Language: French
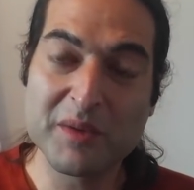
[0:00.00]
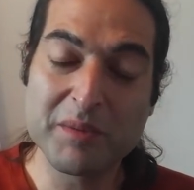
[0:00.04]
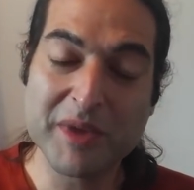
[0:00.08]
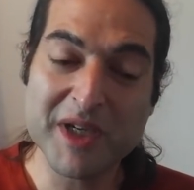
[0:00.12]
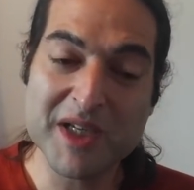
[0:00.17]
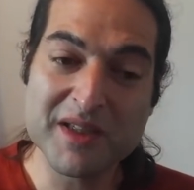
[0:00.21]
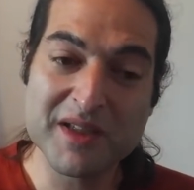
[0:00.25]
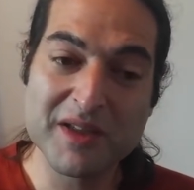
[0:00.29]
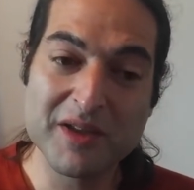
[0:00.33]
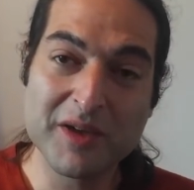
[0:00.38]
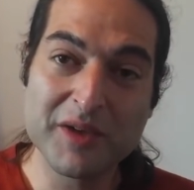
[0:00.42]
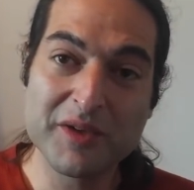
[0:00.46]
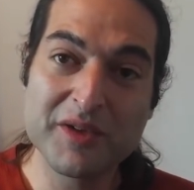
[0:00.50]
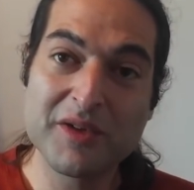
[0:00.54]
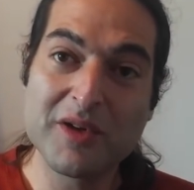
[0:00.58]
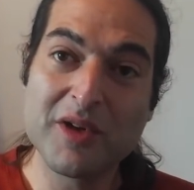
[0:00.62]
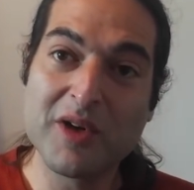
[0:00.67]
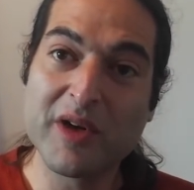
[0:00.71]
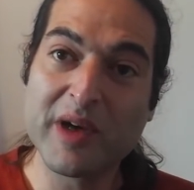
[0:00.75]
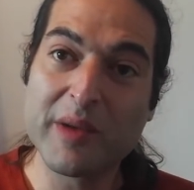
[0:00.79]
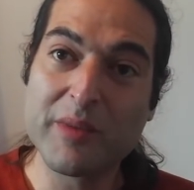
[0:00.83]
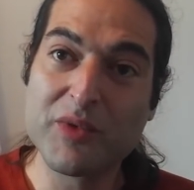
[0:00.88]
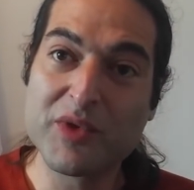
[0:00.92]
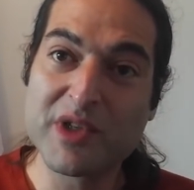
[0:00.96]
précédente
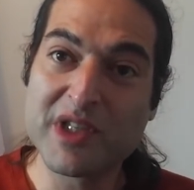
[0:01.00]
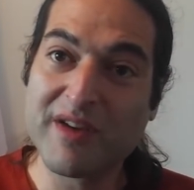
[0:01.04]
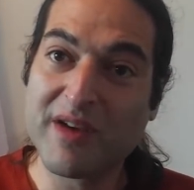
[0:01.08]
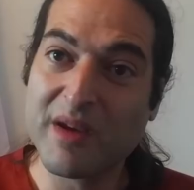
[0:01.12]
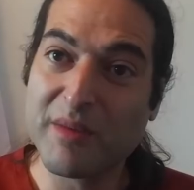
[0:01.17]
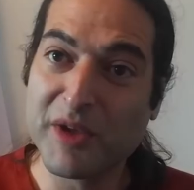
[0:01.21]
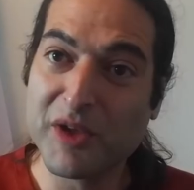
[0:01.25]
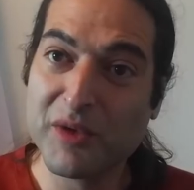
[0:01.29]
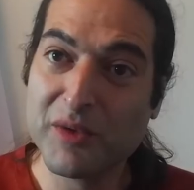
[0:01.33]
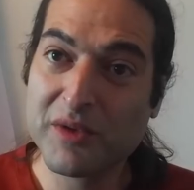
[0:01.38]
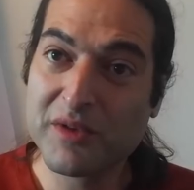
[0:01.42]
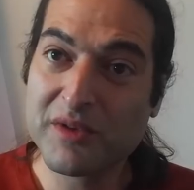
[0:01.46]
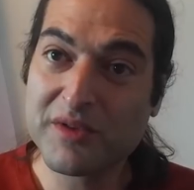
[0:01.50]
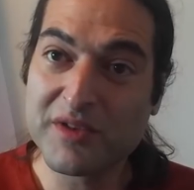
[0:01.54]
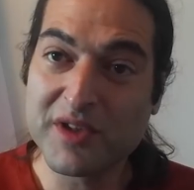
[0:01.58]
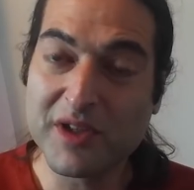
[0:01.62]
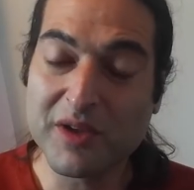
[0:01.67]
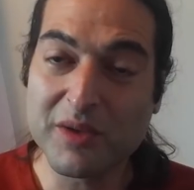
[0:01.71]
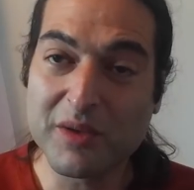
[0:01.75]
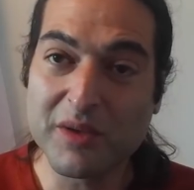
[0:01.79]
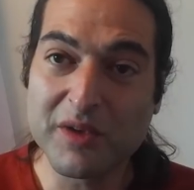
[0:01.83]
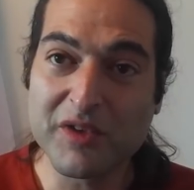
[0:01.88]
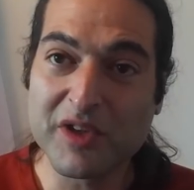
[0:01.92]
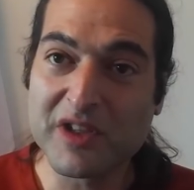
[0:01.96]
en réponse à 20 minute,
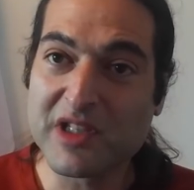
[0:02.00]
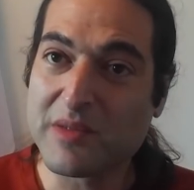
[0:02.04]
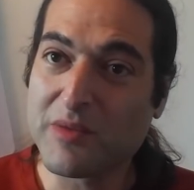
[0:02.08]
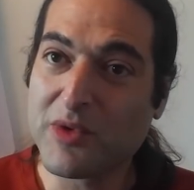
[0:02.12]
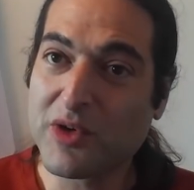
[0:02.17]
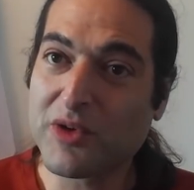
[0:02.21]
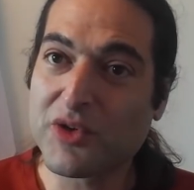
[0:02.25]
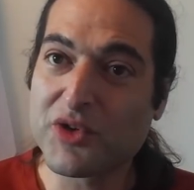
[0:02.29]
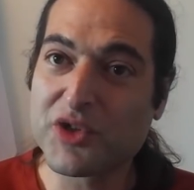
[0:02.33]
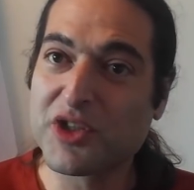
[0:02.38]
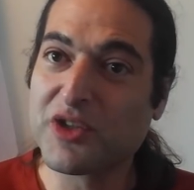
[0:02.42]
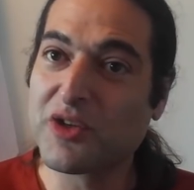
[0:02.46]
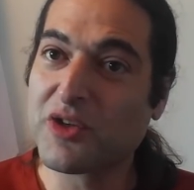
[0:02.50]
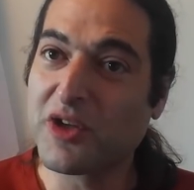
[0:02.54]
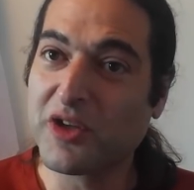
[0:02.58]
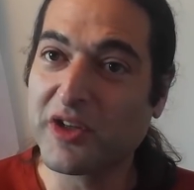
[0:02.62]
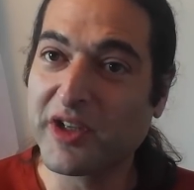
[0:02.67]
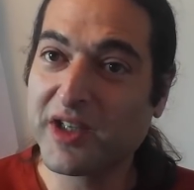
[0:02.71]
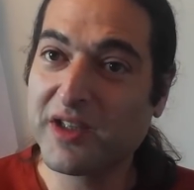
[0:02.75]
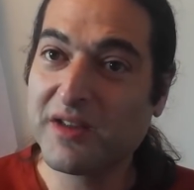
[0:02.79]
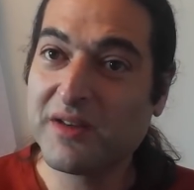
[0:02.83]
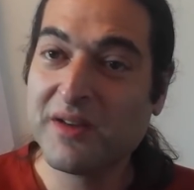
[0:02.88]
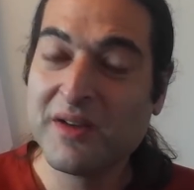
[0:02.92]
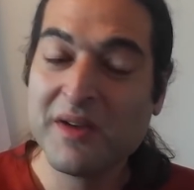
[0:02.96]
c'est-à-dire qu'effectivement, quand je dis une
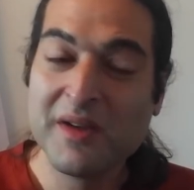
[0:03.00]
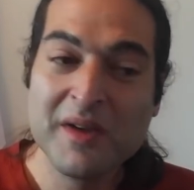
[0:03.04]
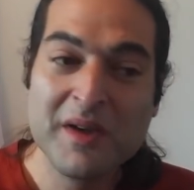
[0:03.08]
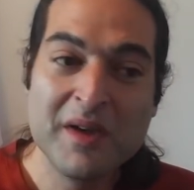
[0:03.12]
connerie,